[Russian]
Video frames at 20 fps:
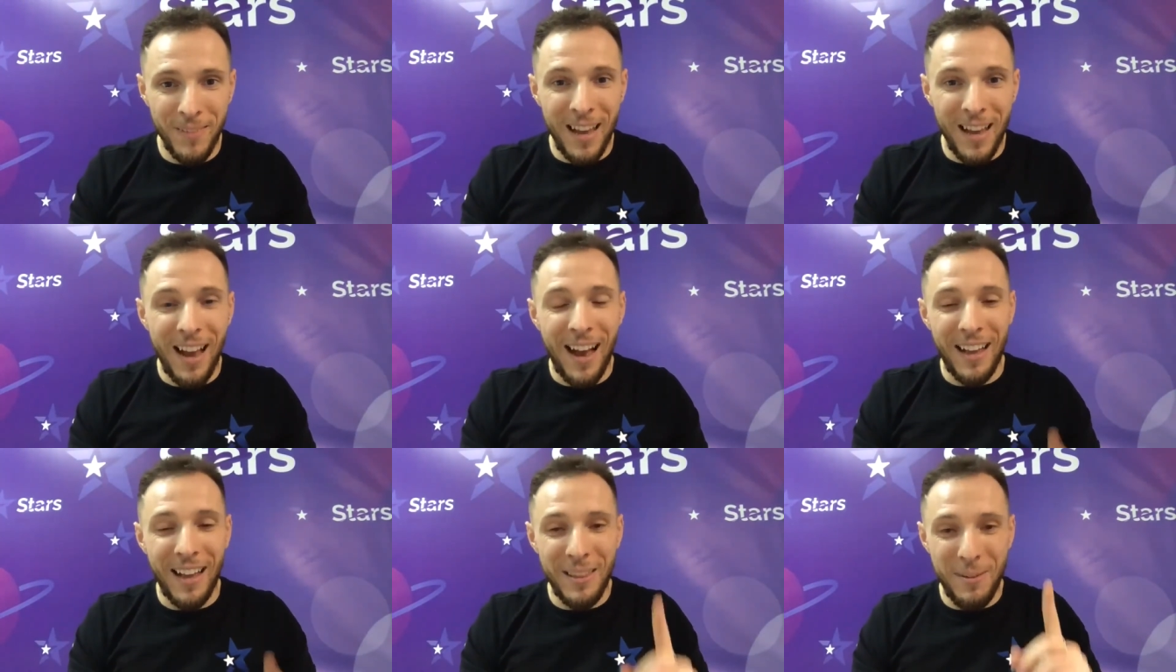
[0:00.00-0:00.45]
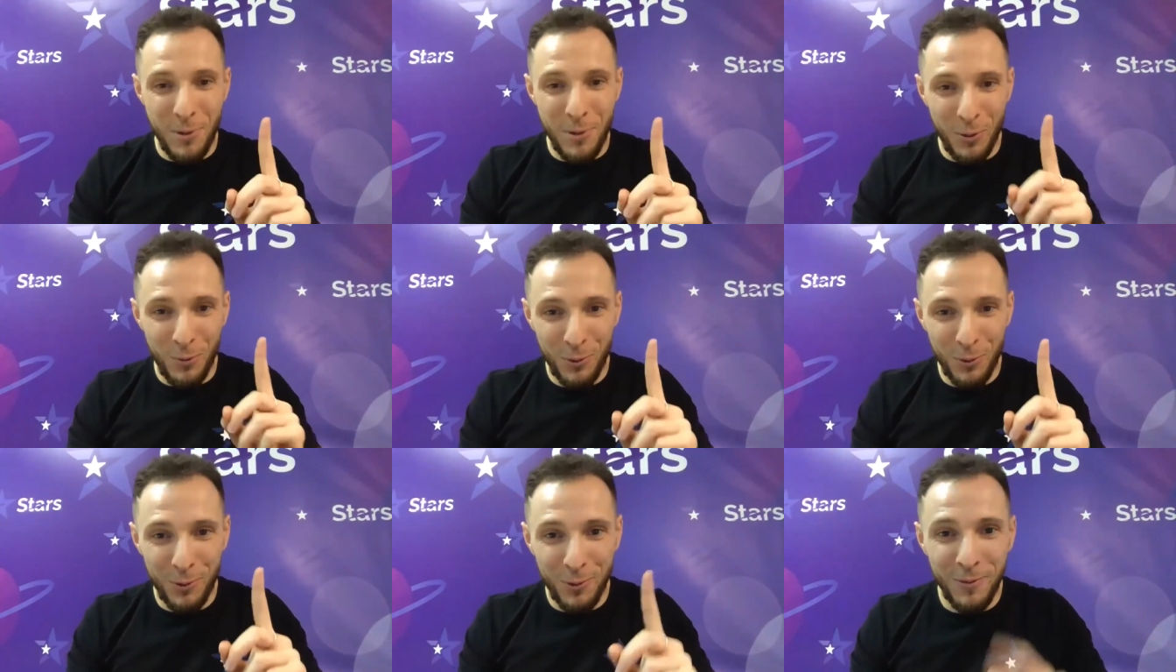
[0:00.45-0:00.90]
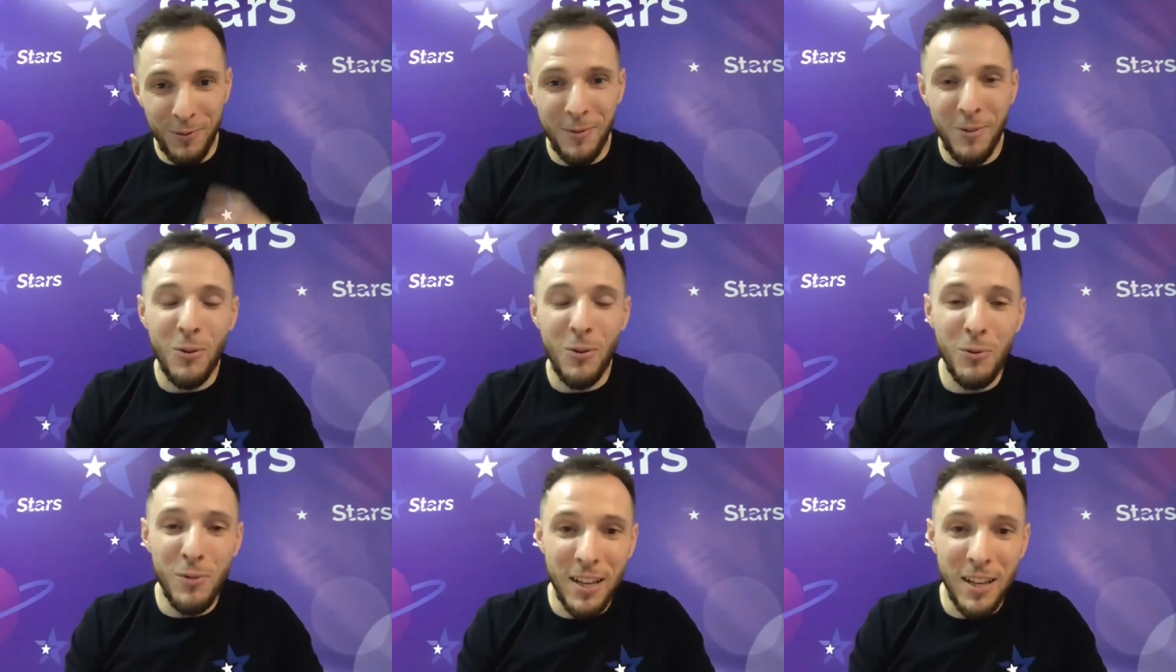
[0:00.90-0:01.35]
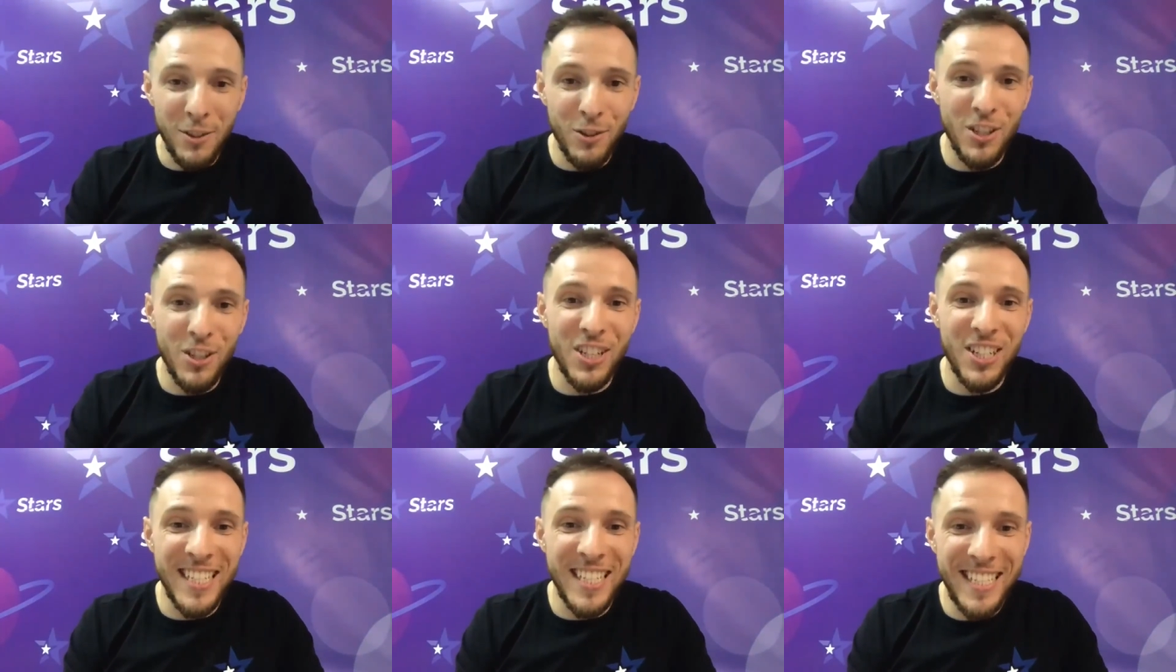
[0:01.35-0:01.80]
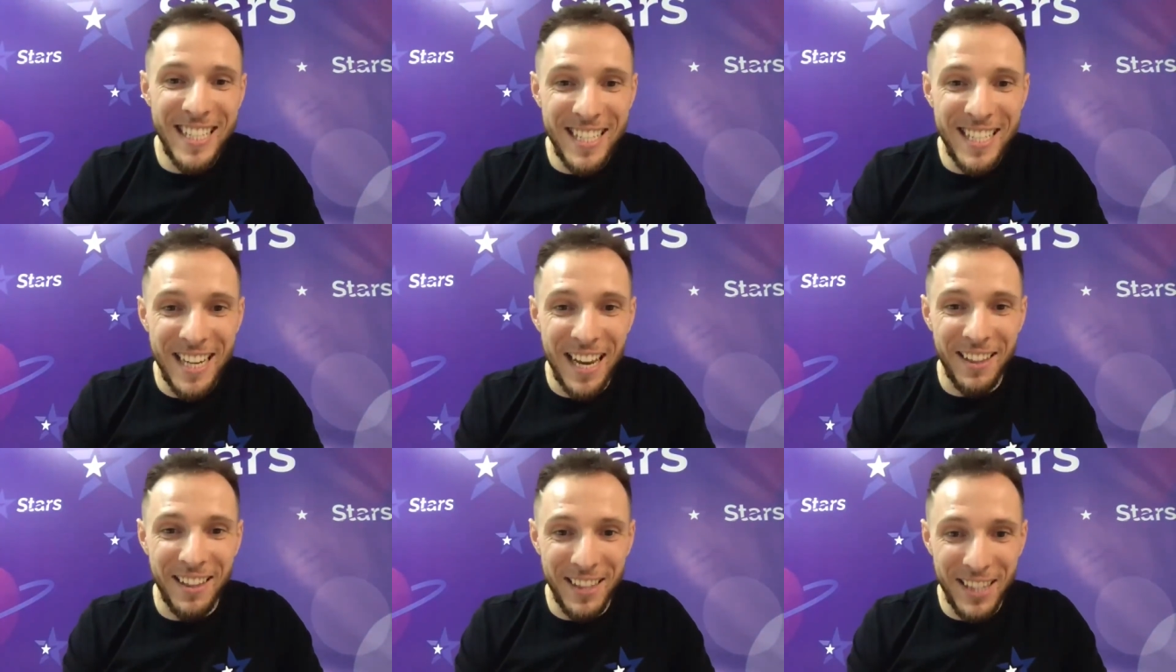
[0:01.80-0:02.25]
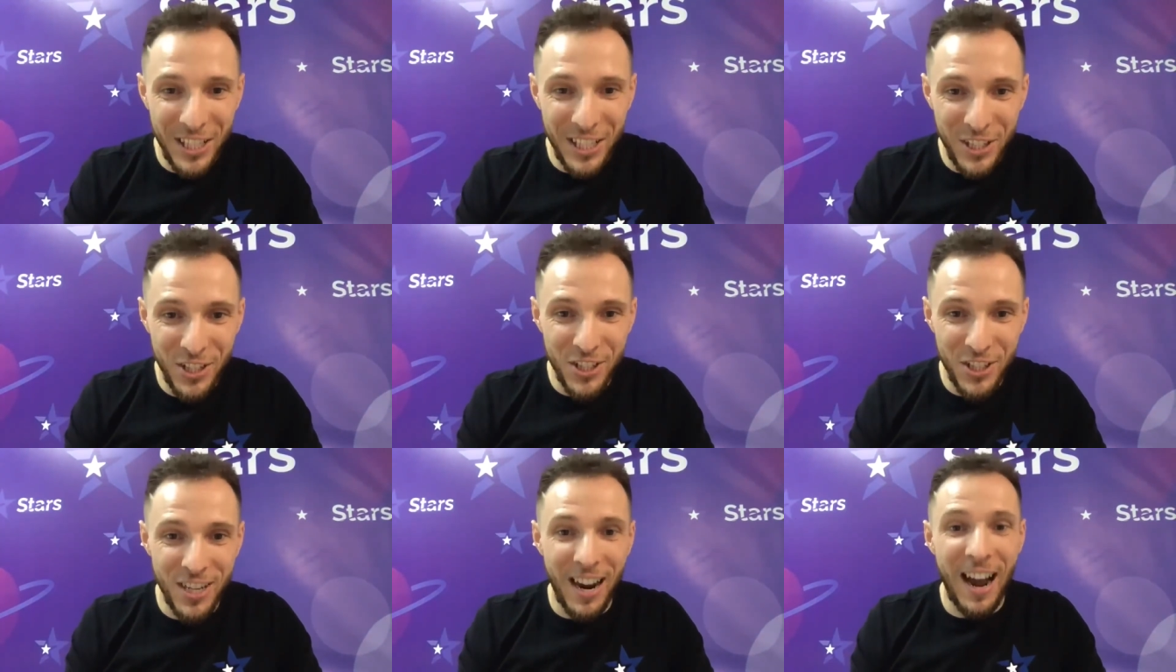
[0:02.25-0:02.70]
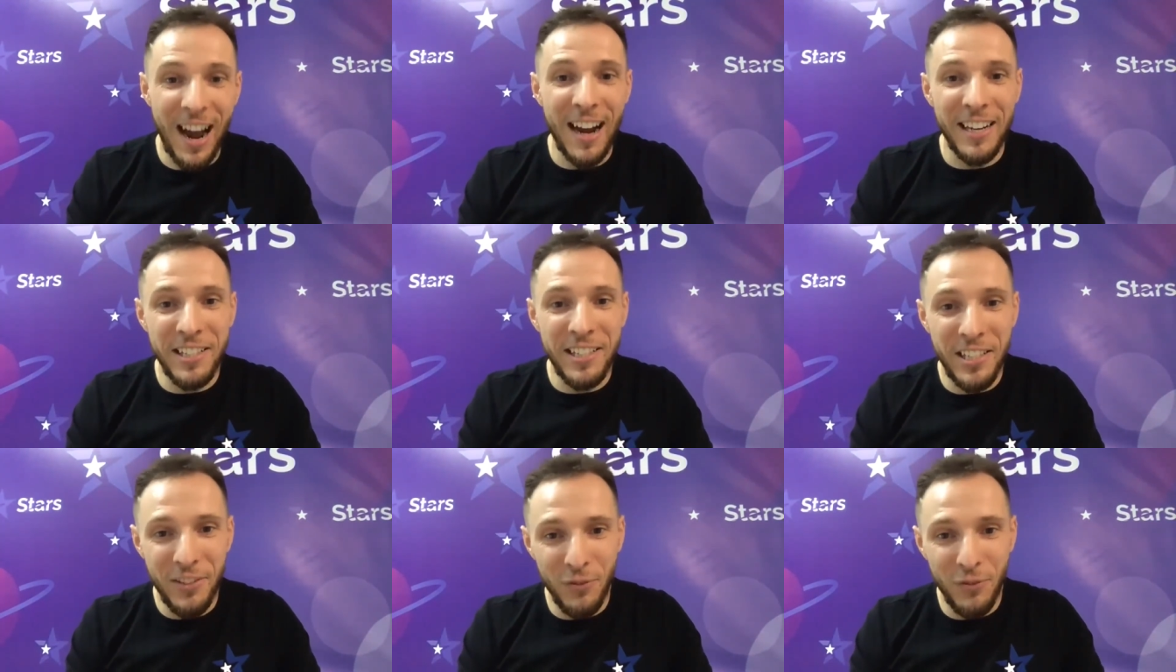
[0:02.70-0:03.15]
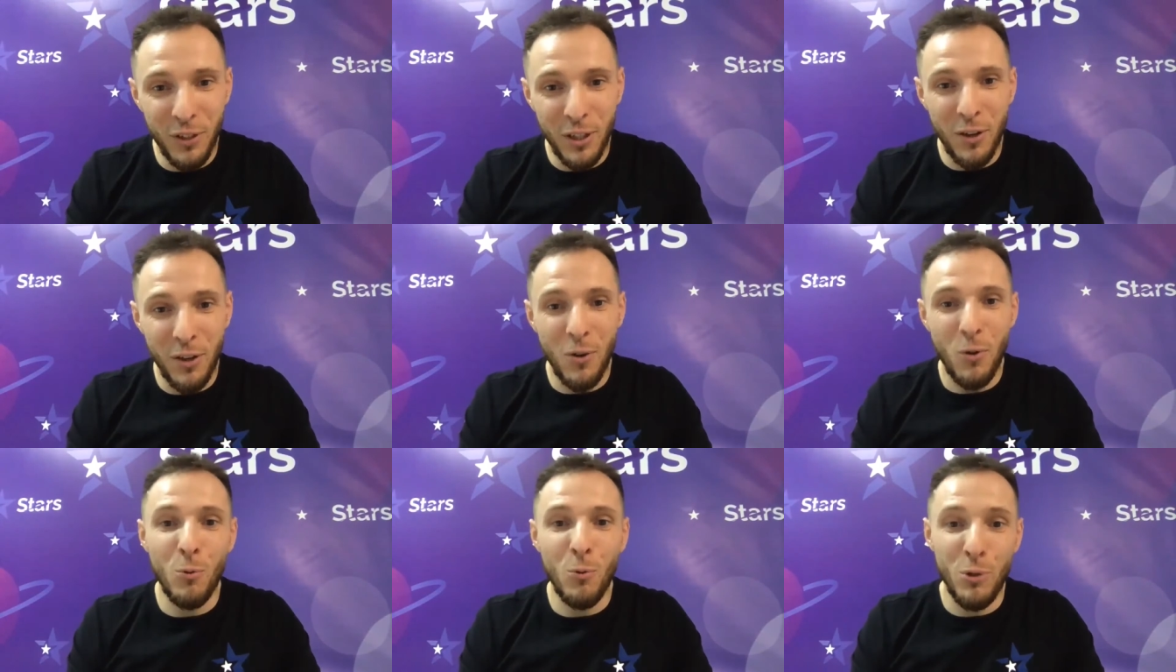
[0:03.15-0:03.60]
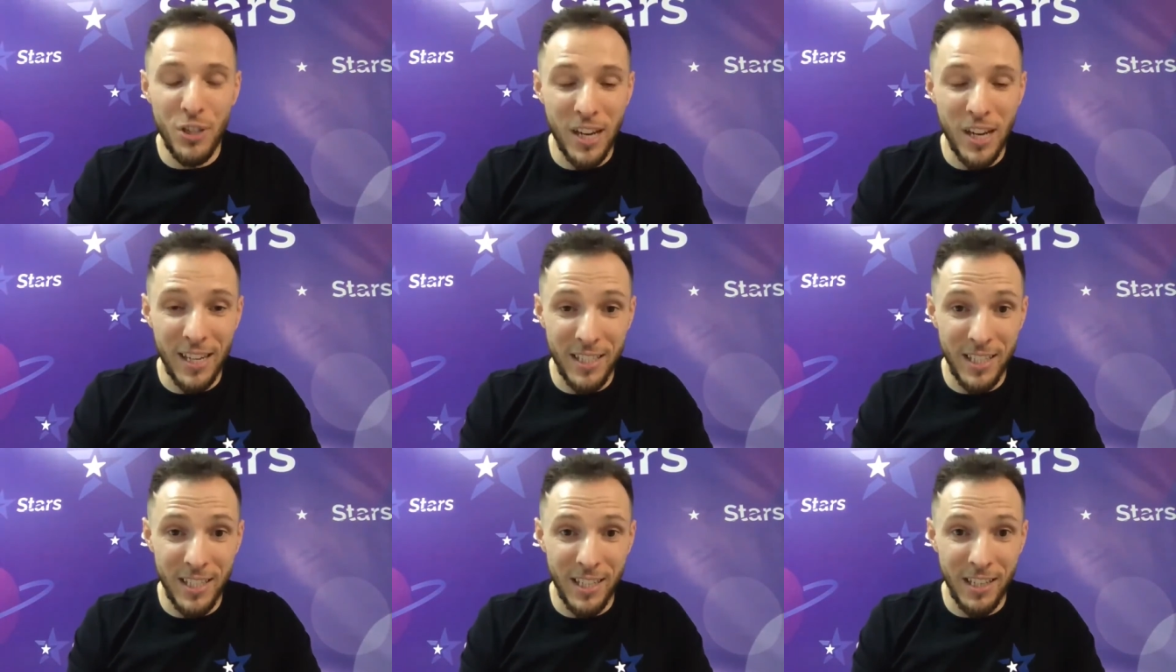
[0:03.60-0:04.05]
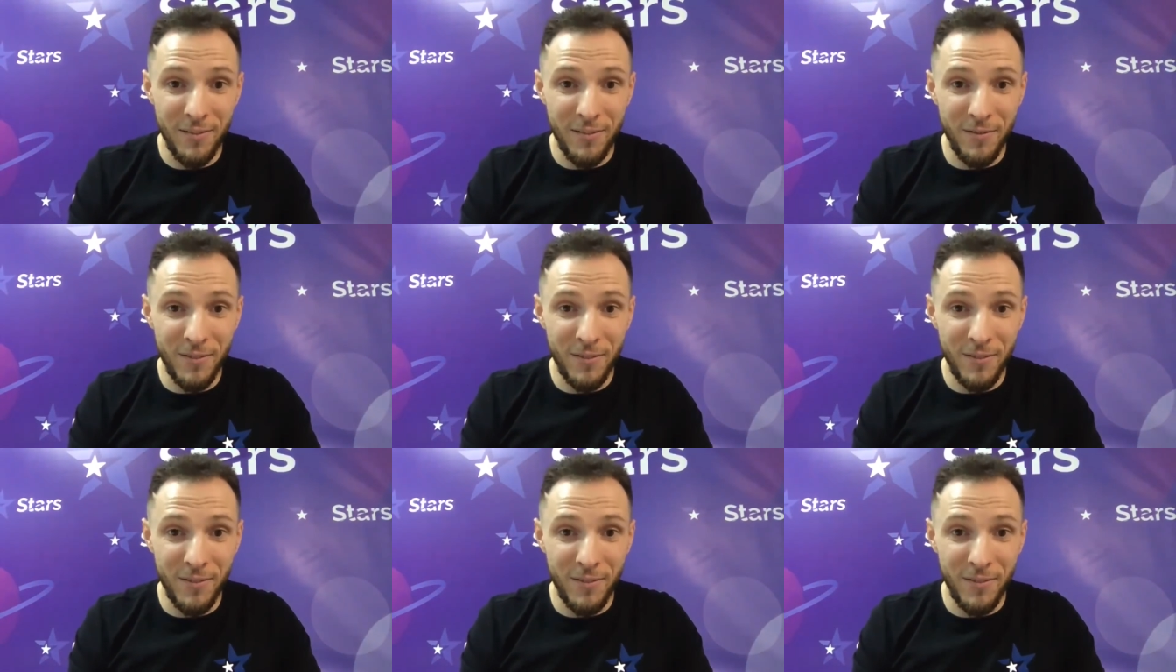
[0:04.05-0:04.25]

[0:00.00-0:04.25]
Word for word: А на минутку у нас уже 60 тысяч активных участников.